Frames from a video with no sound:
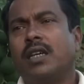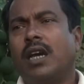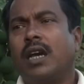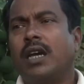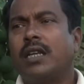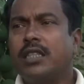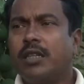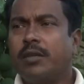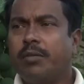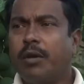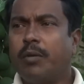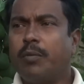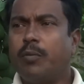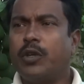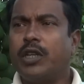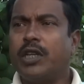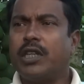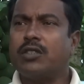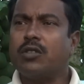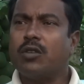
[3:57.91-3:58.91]
আর যেভাবে
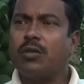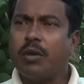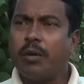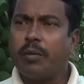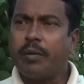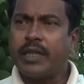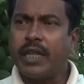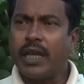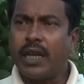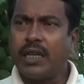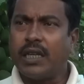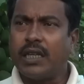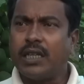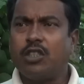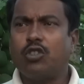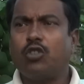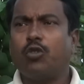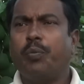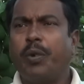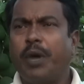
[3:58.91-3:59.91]
পড়ে আসে ওইভাবে থাকলে
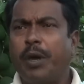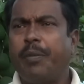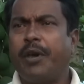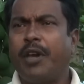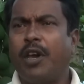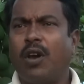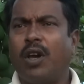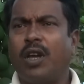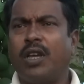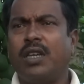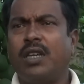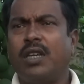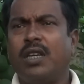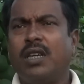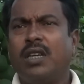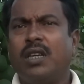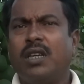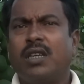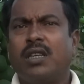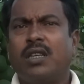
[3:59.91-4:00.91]
কিছু পেপে হয়
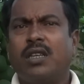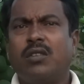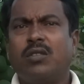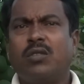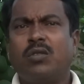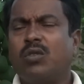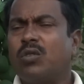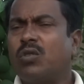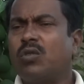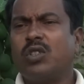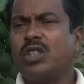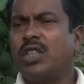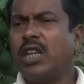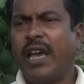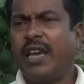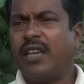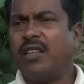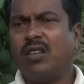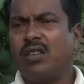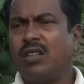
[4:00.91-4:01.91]
কিন্তু ওর কোনো
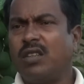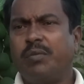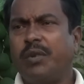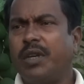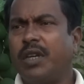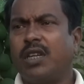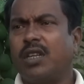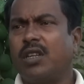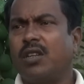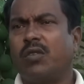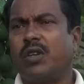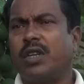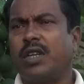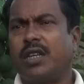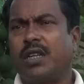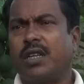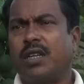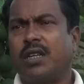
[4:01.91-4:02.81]
সাইজ হয় না বিক্রি হয় না